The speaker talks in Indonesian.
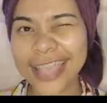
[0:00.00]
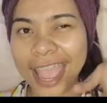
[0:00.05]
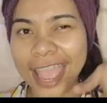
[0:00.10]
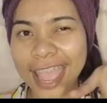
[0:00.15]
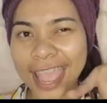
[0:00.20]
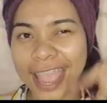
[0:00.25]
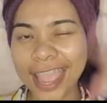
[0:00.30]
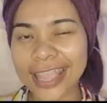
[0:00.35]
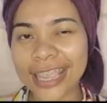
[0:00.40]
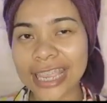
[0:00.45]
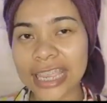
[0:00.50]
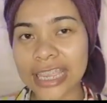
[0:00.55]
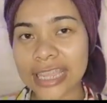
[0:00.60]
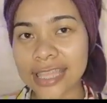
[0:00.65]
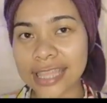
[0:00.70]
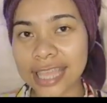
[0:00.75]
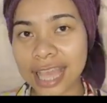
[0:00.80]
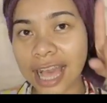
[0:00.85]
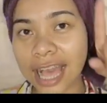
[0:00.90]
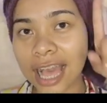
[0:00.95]
Oke,
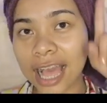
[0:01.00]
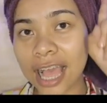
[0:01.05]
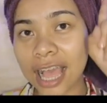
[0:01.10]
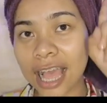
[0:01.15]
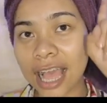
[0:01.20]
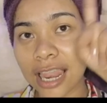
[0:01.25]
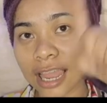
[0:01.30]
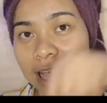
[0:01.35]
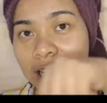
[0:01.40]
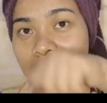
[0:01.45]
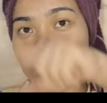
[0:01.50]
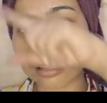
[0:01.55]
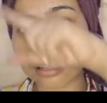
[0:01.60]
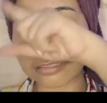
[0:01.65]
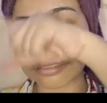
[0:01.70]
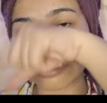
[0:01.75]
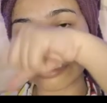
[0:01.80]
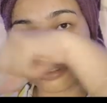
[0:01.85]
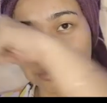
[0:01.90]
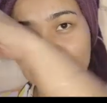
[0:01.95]
kita
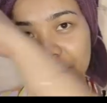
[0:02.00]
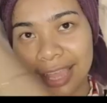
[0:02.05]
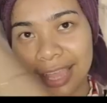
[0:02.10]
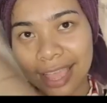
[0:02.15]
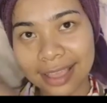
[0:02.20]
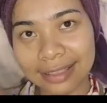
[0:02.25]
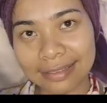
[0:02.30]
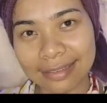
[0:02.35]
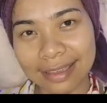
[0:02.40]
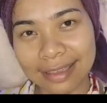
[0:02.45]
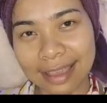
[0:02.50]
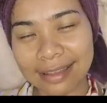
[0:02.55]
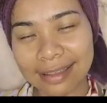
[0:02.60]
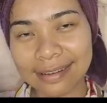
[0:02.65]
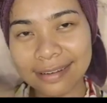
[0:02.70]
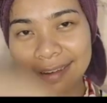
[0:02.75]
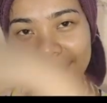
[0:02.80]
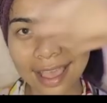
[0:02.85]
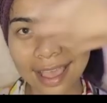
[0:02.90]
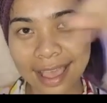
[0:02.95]
langsung mulai
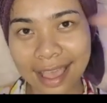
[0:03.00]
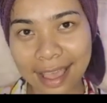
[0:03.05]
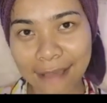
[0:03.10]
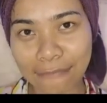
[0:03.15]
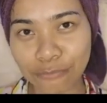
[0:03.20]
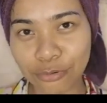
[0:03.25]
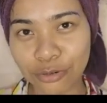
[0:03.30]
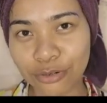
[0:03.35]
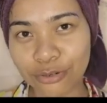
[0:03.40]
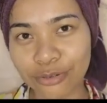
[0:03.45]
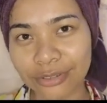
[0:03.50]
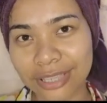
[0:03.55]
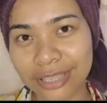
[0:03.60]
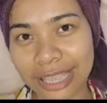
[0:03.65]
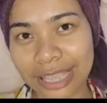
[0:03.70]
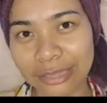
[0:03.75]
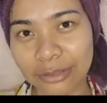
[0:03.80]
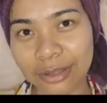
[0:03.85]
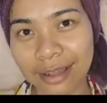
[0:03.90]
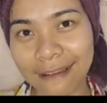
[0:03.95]
aja dan
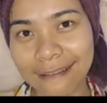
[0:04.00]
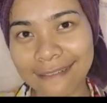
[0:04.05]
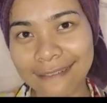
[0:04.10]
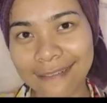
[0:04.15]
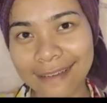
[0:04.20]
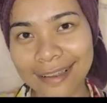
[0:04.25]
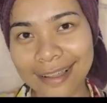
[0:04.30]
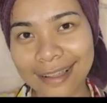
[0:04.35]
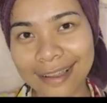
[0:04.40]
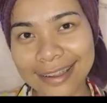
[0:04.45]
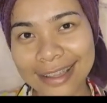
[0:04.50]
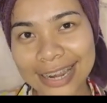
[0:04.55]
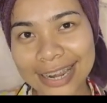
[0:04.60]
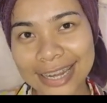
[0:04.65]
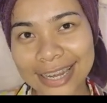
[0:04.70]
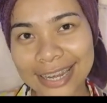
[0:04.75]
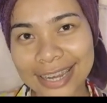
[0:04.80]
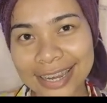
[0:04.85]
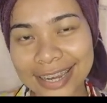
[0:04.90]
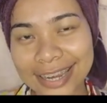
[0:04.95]
produknya itu adalah
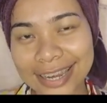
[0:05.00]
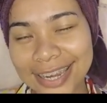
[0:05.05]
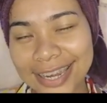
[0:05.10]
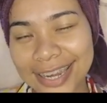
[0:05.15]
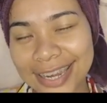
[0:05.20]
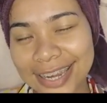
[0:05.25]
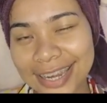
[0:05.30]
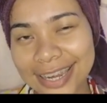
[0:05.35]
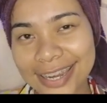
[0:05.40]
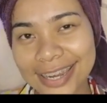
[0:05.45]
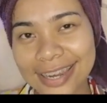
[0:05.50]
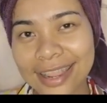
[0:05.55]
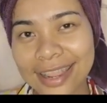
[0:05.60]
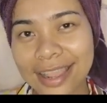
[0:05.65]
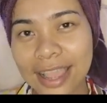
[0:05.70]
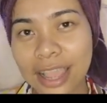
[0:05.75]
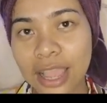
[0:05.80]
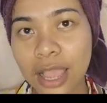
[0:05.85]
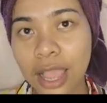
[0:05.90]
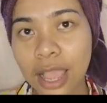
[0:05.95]
dari